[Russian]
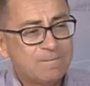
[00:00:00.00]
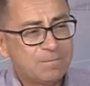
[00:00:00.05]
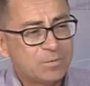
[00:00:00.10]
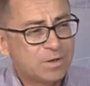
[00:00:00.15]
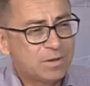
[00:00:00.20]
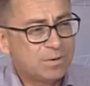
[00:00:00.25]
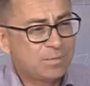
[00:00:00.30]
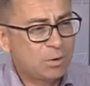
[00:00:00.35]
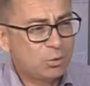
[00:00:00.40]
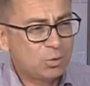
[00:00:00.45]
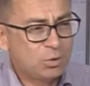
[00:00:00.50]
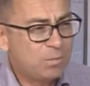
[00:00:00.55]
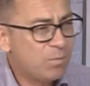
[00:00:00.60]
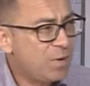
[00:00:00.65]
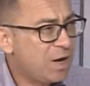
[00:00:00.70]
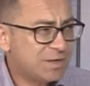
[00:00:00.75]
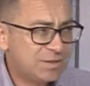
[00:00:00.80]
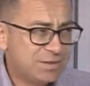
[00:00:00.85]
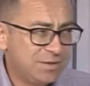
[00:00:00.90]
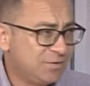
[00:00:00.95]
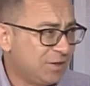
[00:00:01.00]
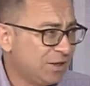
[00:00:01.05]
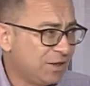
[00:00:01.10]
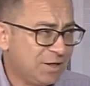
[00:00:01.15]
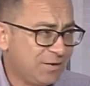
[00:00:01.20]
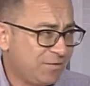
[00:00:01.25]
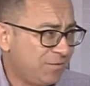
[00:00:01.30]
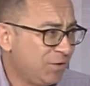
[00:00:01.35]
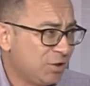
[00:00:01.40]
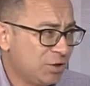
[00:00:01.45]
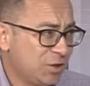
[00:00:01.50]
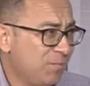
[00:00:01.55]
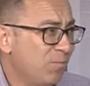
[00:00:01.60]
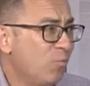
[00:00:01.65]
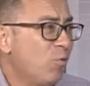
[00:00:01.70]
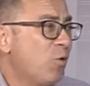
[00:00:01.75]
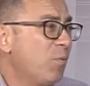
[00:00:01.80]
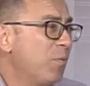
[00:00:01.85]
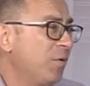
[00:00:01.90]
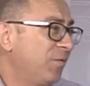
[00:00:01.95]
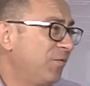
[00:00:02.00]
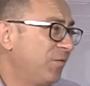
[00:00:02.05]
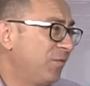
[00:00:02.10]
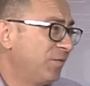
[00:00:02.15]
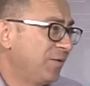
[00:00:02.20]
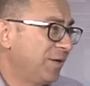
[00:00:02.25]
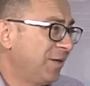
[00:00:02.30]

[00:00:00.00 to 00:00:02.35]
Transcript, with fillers: э, пройдет масса всяких флешмобов,